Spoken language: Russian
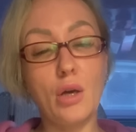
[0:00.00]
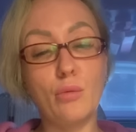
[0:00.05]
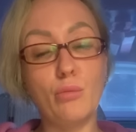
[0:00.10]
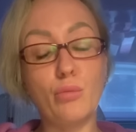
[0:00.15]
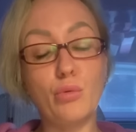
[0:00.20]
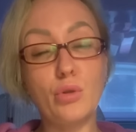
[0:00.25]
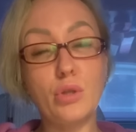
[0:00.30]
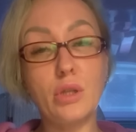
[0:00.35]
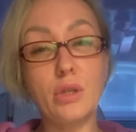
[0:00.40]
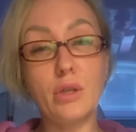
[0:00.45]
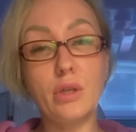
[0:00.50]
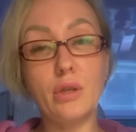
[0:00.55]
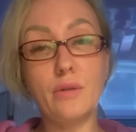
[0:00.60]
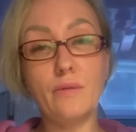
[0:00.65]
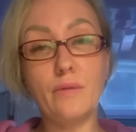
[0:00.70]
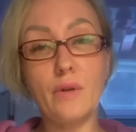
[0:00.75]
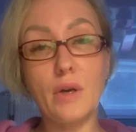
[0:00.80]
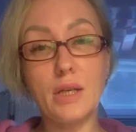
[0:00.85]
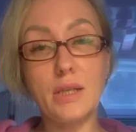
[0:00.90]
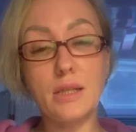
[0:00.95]
После
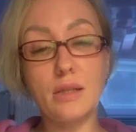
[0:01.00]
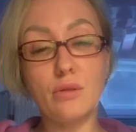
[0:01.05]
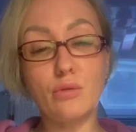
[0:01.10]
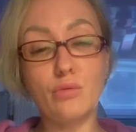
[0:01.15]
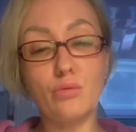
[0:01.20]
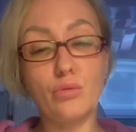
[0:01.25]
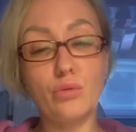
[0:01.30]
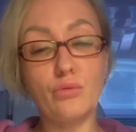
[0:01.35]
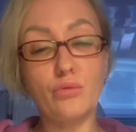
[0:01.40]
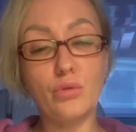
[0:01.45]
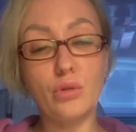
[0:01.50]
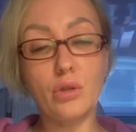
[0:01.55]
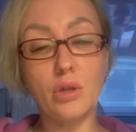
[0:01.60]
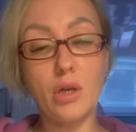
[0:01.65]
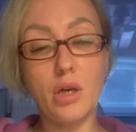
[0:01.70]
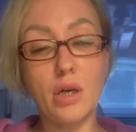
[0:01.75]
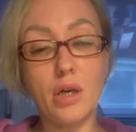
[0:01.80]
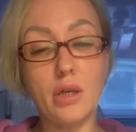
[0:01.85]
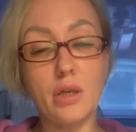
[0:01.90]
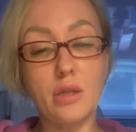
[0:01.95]
вас ли у него
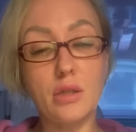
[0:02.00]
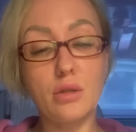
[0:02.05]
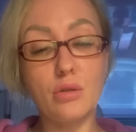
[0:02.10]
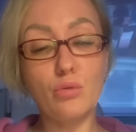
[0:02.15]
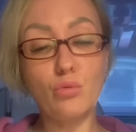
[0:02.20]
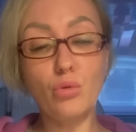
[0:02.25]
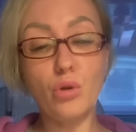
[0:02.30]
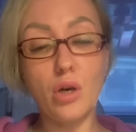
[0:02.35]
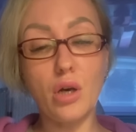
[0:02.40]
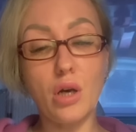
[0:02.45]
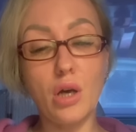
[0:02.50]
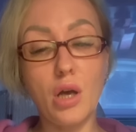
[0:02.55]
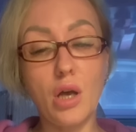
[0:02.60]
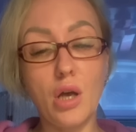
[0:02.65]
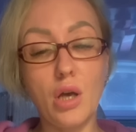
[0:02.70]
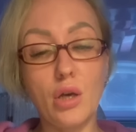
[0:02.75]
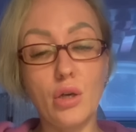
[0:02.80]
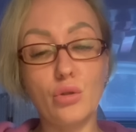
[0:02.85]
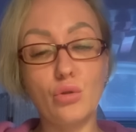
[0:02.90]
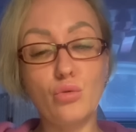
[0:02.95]
такая разруха.
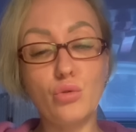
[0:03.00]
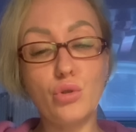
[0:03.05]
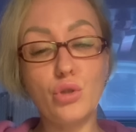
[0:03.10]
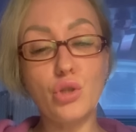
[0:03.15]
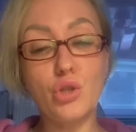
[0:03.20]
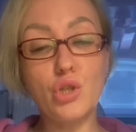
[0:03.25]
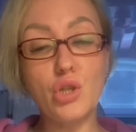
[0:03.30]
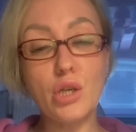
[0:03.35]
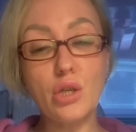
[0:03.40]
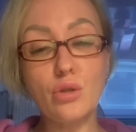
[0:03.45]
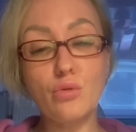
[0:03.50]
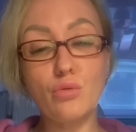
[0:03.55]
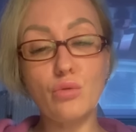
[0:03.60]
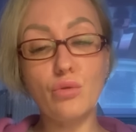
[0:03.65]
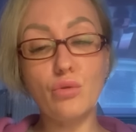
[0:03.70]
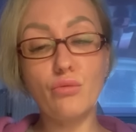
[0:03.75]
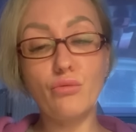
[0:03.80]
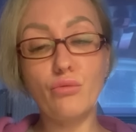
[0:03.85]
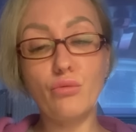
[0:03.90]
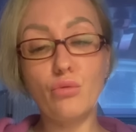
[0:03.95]
Но сейчас у
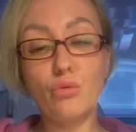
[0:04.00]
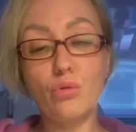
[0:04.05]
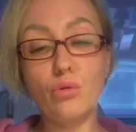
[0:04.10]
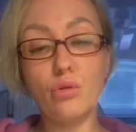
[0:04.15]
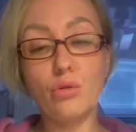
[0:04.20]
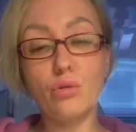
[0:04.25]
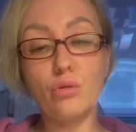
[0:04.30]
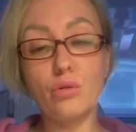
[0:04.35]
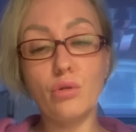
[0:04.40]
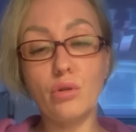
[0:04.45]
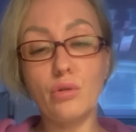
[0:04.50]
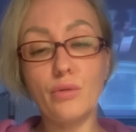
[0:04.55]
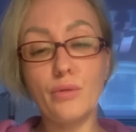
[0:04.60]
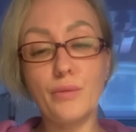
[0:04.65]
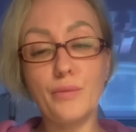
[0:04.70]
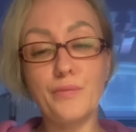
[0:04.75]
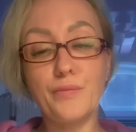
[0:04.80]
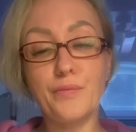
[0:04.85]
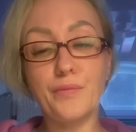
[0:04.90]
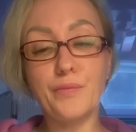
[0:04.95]
него
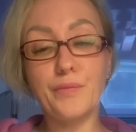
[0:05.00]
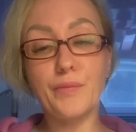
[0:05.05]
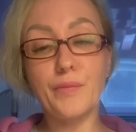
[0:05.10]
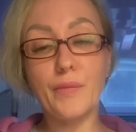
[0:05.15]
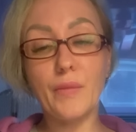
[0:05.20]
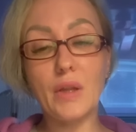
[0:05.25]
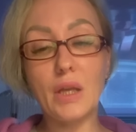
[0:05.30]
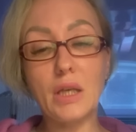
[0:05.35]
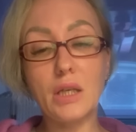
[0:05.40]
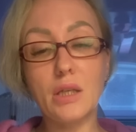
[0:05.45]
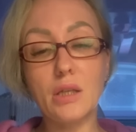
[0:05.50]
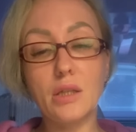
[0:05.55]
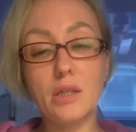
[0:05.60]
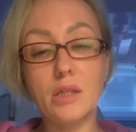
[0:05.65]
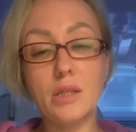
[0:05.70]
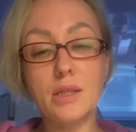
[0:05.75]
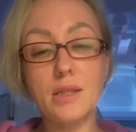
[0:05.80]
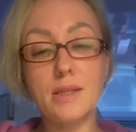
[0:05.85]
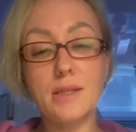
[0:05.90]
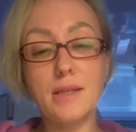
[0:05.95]

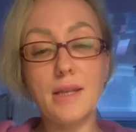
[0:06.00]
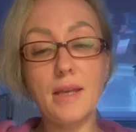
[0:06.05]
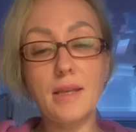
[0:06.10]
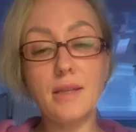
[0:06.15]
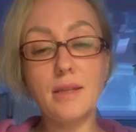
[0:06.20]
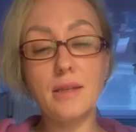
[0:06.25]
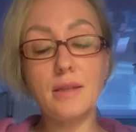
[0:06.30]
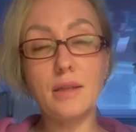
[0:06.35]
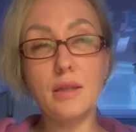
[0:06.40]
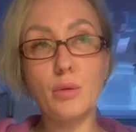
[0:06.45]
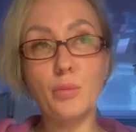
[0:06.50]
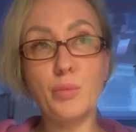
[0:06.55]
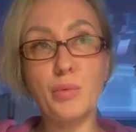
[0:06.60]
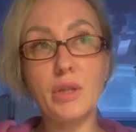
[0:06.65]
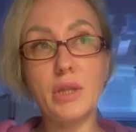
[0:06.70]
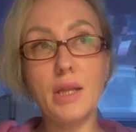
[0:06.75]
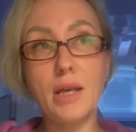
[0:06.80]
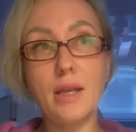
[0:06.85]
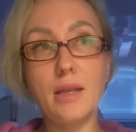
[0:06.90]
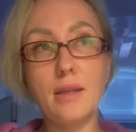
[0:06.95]
состояние
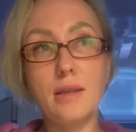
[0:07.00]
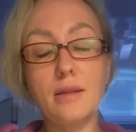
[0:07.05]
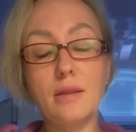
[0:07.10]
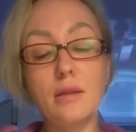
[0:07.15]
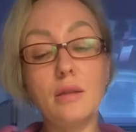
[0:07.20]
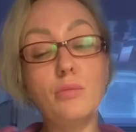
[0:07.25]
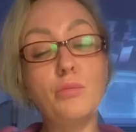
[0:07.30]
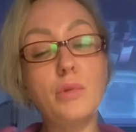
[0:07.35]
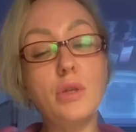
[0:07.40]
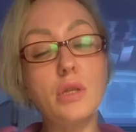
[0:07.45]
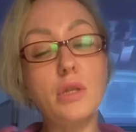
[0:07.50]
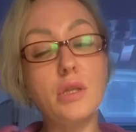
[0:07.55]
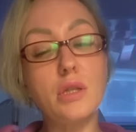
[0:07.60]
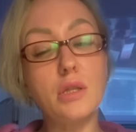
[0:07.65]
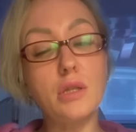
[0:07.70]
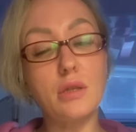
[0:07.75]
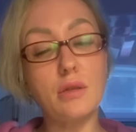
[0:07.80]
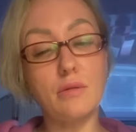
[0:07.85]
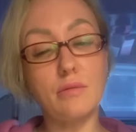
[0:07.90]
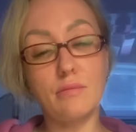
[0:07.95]
топотания на
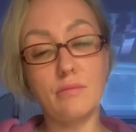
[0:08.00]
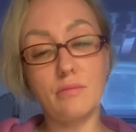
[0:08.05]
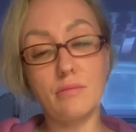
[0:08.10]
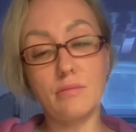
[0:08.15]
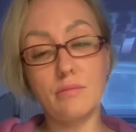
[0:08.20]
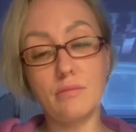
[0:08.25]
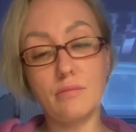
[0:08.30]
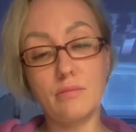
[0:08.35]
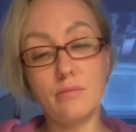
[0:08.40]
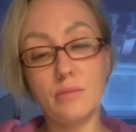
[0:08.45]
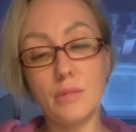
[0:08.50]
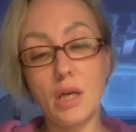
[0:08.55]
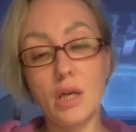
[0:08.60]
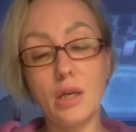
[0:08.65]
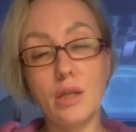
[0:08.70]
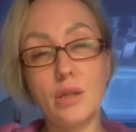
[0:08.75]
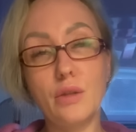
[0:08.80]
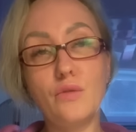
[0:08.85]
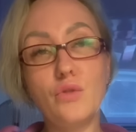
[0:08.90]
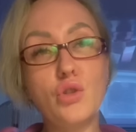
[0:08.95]
месте.
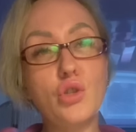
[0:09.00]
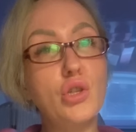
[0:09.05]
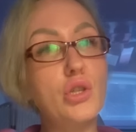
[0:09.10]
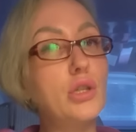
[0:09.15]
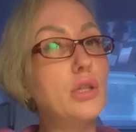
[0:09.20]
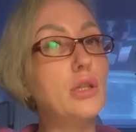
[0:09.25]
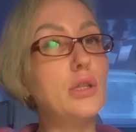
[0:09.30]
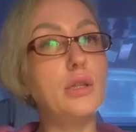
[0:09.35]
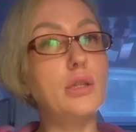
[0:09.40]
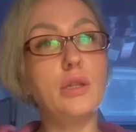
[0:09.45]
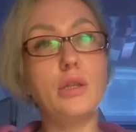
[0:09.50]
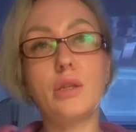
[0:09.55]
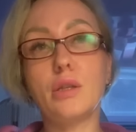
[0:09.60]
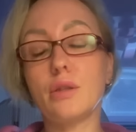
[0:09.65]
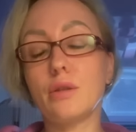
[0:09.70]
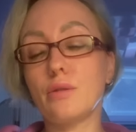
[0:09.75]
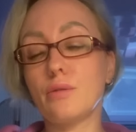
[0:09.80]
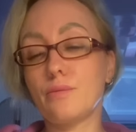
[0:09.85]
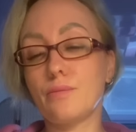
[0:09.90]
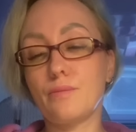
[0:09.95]
Движения
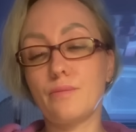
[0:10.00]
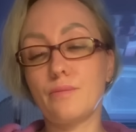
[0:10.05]
нет.